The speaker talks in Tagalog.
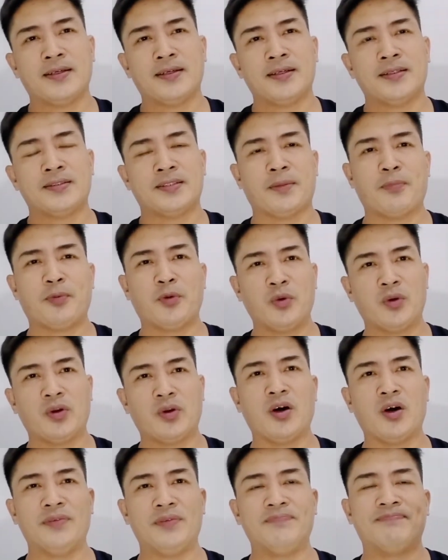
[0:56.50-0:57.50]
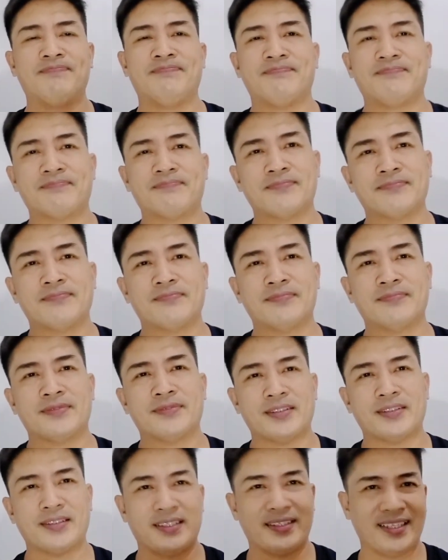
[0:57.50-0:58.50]
sa Pure Gold.
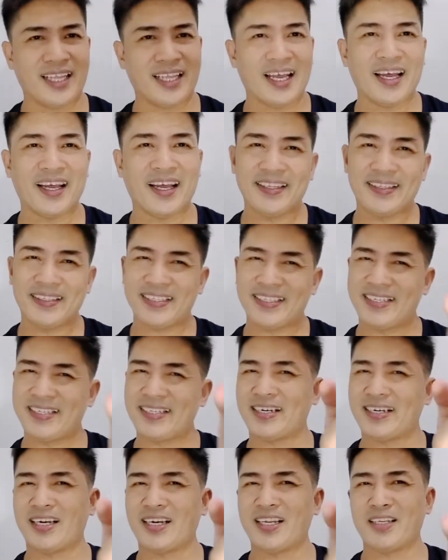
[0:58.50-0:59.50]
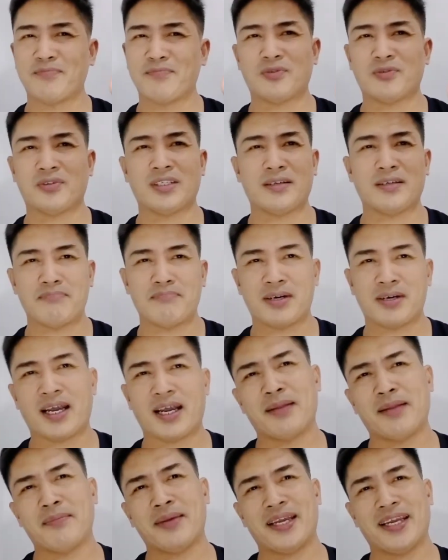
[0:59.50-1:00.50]
Tindahan ni Ann Puig.
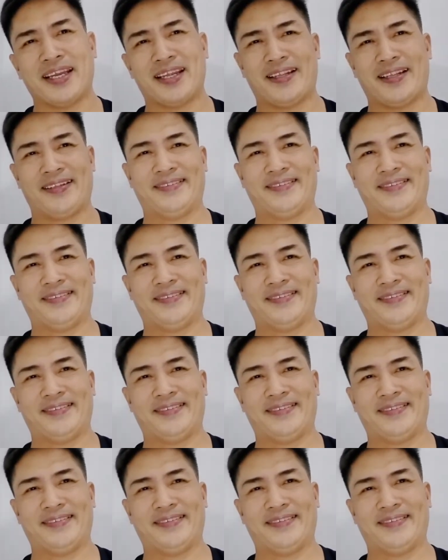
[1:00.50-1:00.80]
Baka naman.